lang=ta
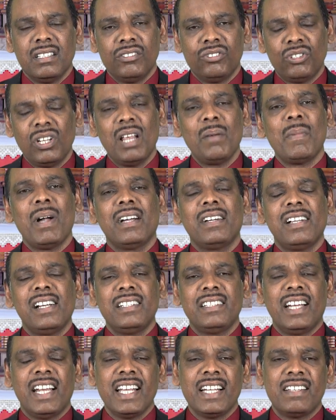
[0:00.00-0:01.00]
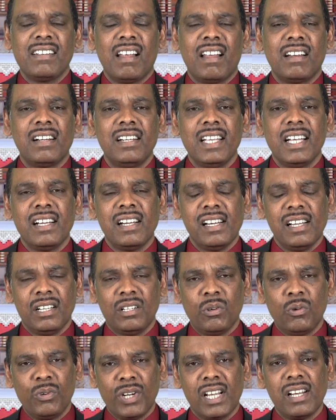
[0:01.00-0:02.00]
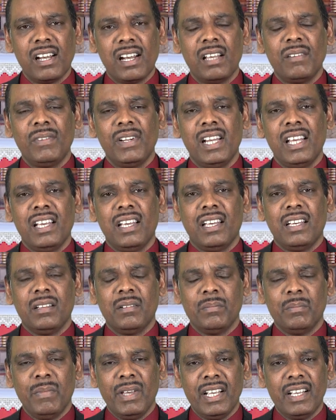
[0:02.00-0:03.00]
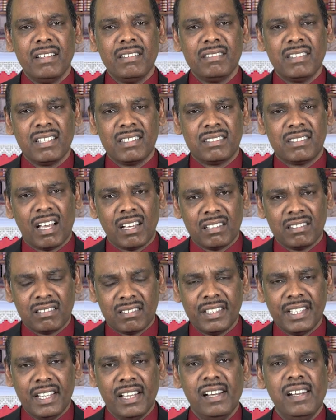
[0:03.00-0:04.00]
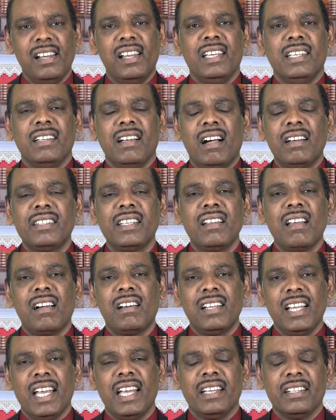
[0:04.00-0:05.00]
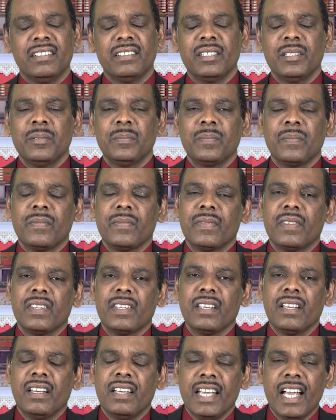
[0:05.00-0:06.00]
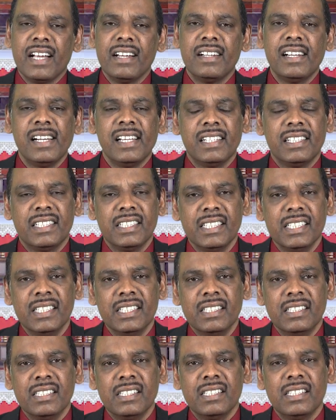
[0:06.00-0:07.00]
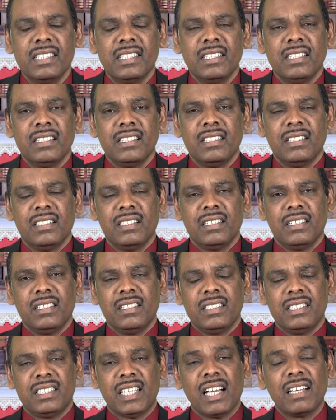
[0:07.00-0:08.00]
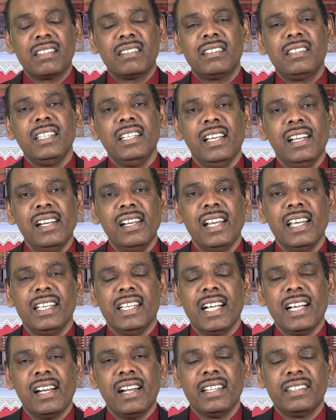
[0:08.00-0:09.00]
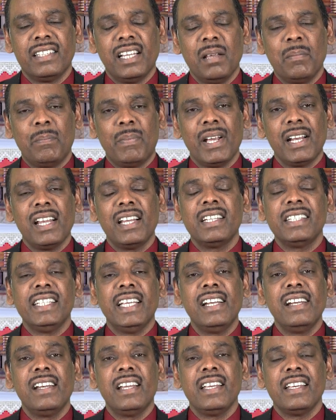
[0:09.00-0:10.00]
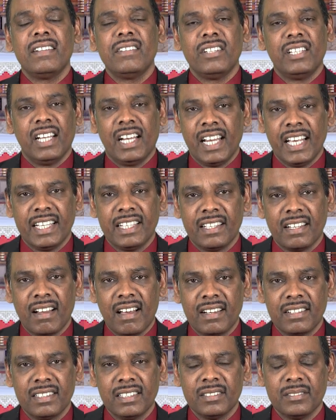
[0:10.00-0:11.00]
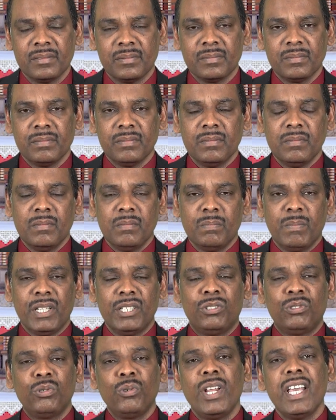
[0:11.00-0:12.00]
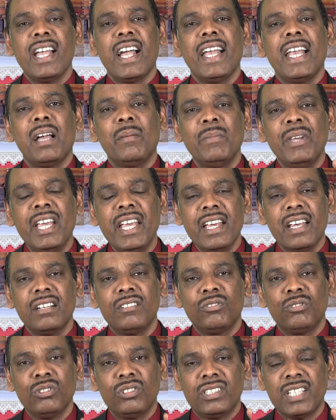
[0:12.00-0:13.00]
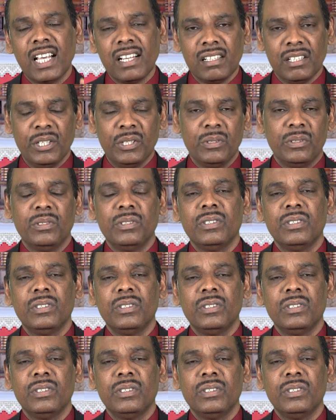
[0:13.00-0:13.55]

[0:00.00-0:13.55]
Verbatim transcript: சில மக்கள் நினைக்கிறார்கள் எங்களுக்கு உடல் அளவிலே மிகுந்த சக்தி இல்லை அதனாலே எங்களுக்கு சக்தி இல்லை எங்களிடத்தில் பெலன் இல்லை என்று நினைக்கிறார்கள் பட் டுடே ஐ ஆம் ஹியர் டு டெல் யூ